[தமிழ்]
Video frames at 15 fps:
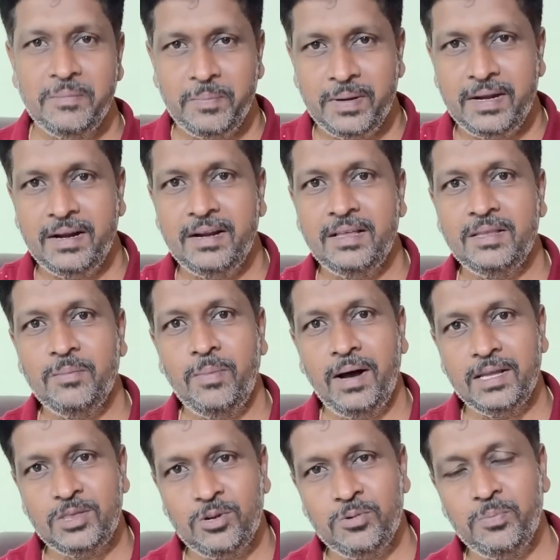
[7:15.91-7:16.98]
பின்னாடி அந்த
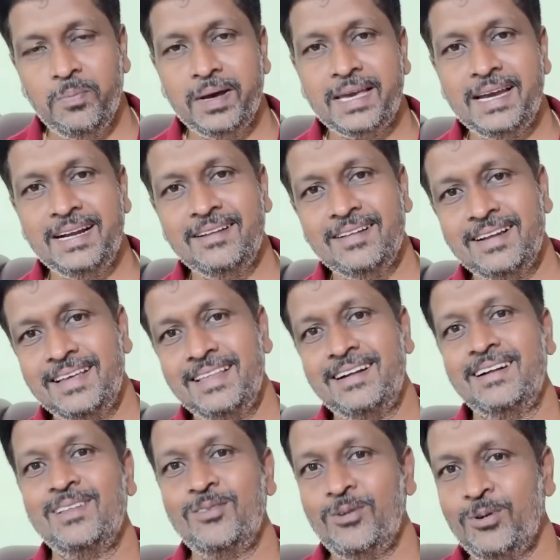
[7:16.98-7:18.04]
பாத்ரூம் பக்கெட்டெல்லாம்
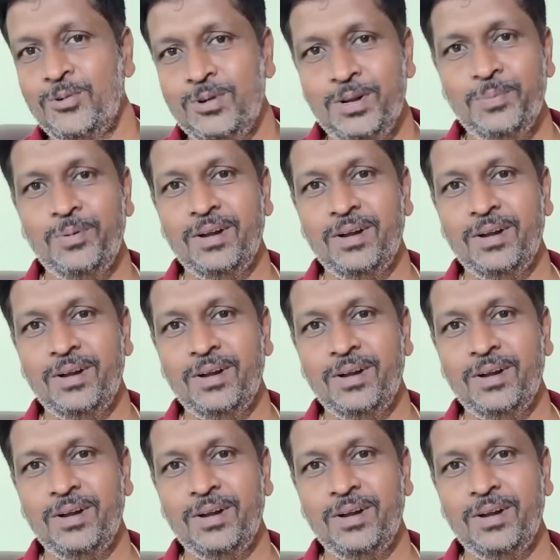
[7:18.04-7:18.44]
இதுக்கிட்ட தொங்க விட்டு